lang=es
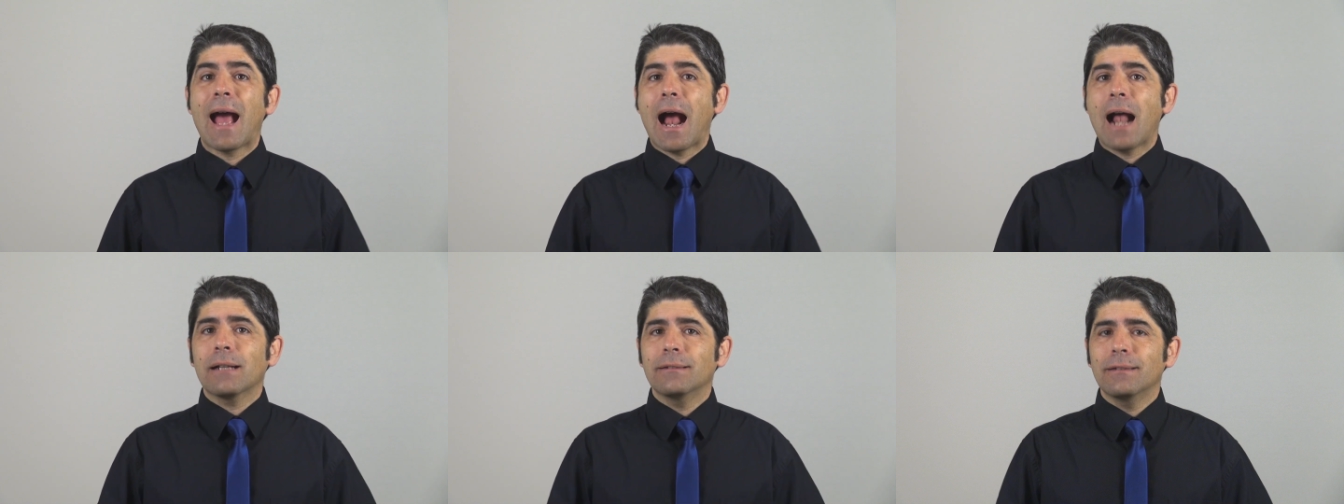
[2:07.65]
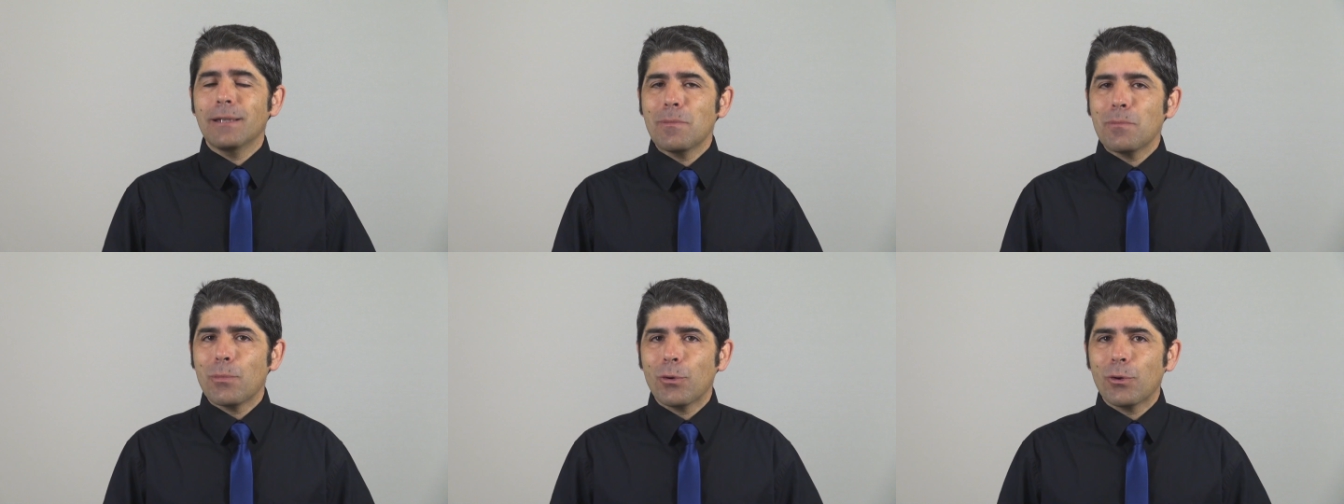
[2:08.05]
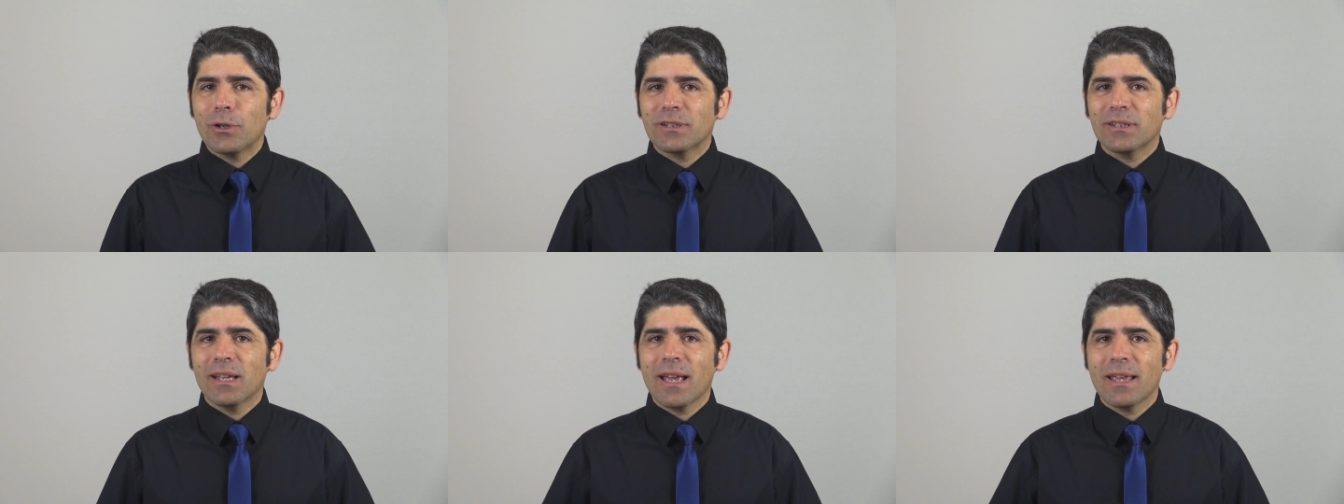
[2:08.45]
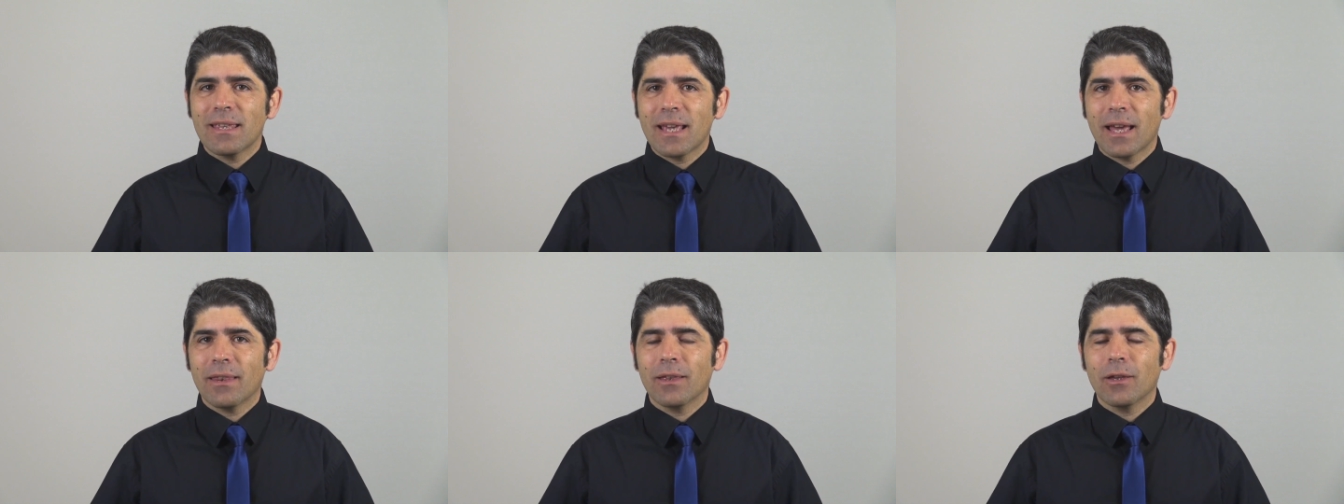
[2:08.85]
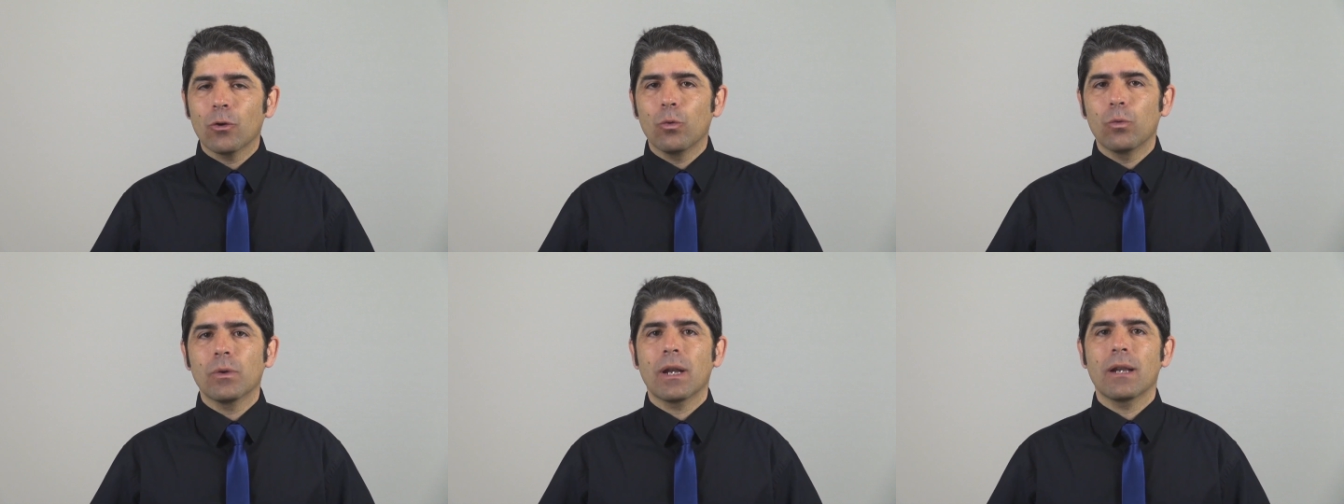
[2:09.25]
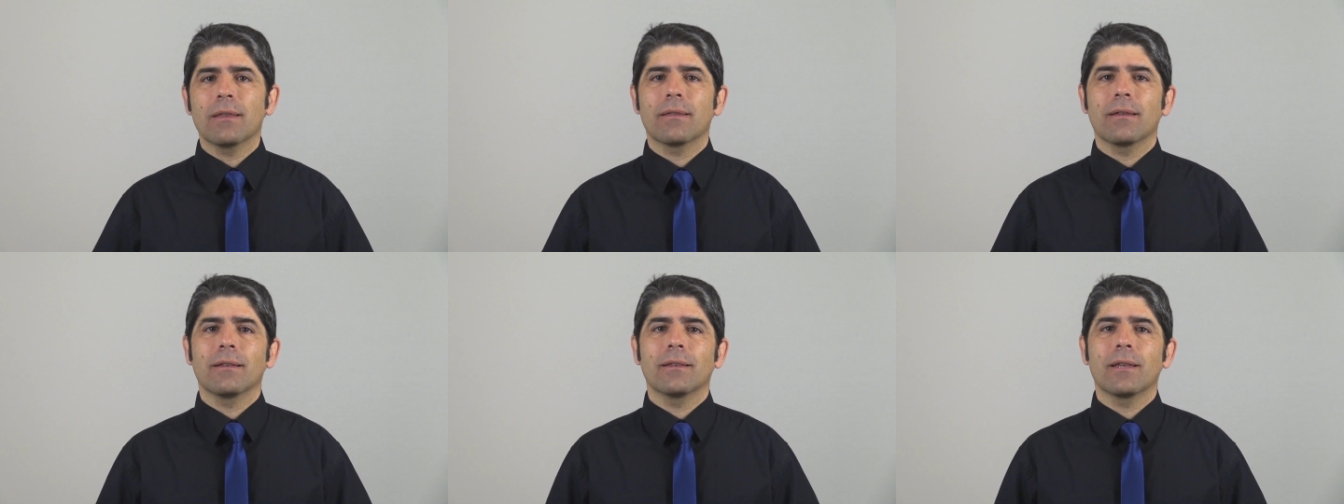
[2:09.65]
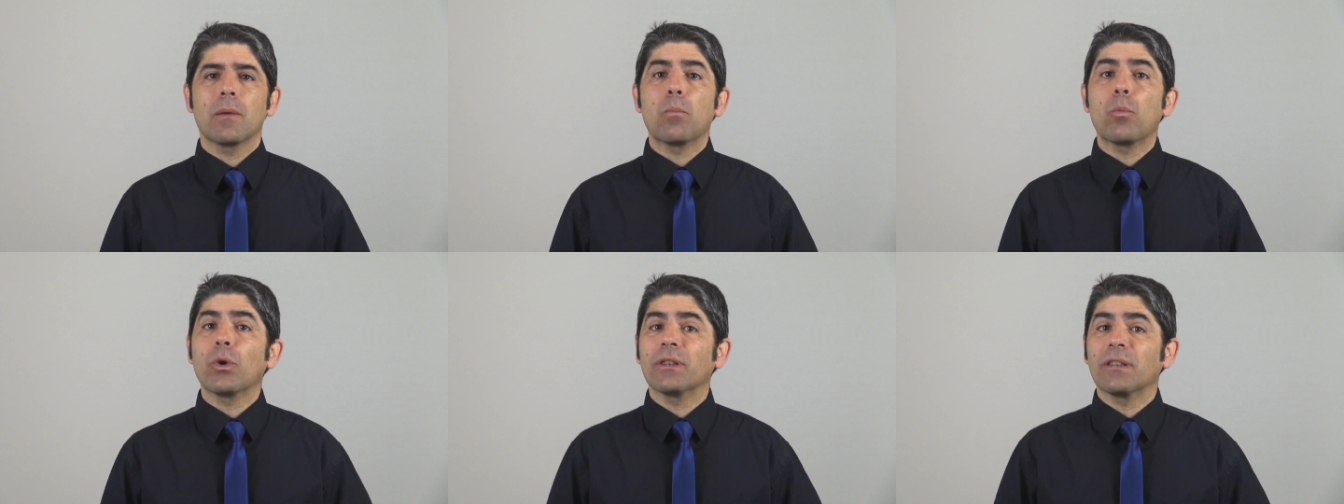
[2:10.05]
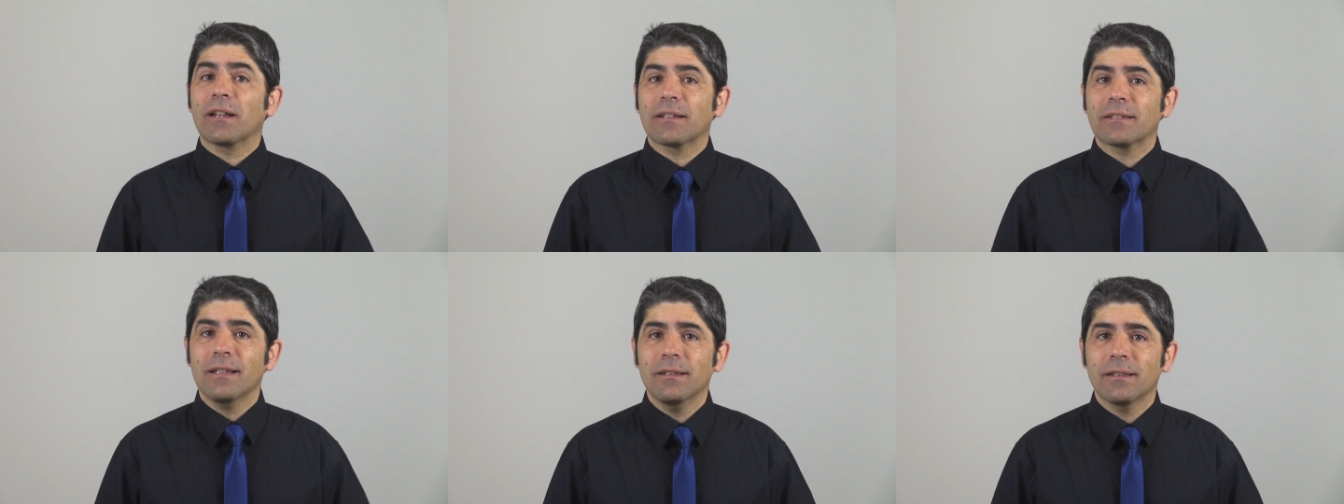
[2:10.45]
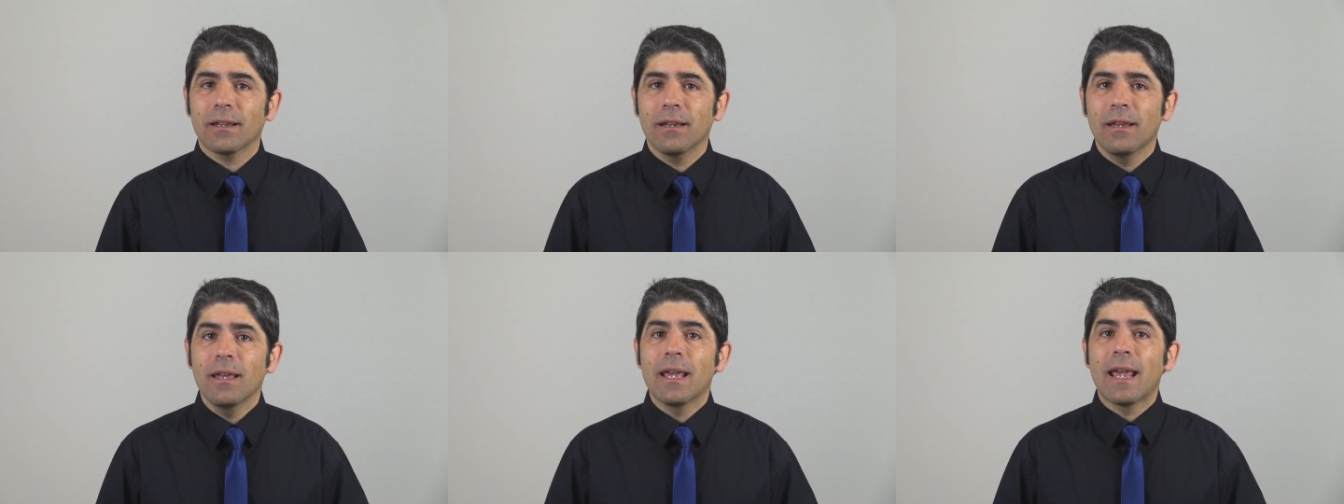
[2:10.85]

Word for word: al tiempo que se añade un aliciente muy interesante,